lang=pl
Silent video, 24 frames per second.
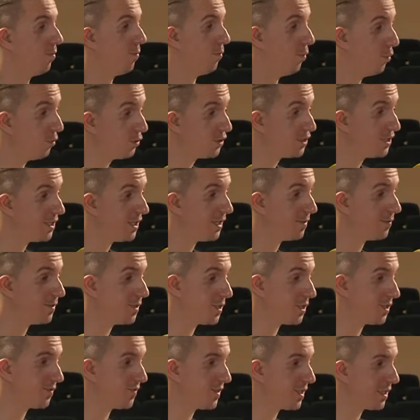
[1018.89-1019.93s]
Później
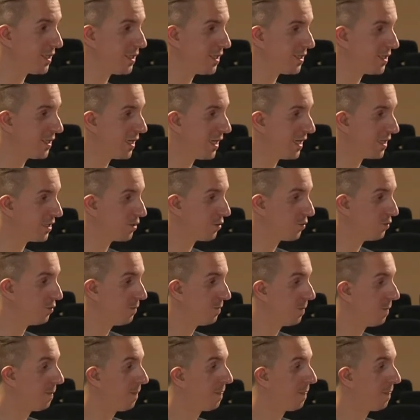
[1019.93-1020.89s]
będzie zwiedzanie teatru,